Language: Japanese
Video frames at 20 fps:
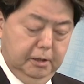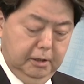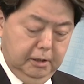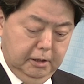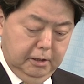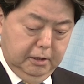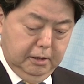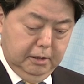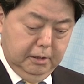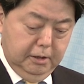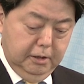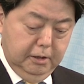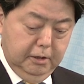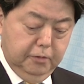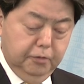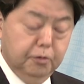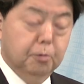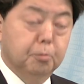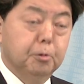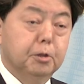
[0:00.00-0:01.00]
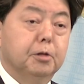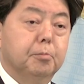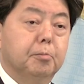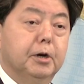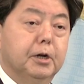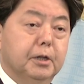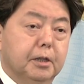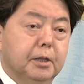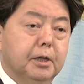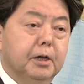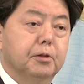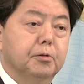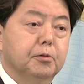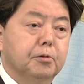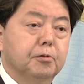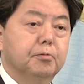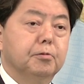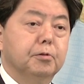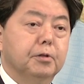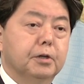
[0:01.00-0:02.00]
に努めてまいりたいと
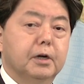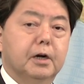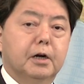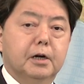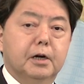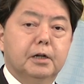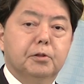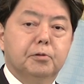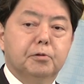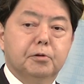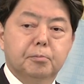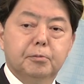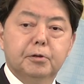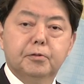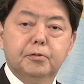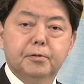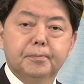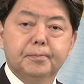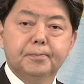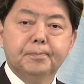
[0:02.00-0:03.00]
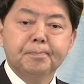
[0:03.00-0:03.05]
いうふうに考えております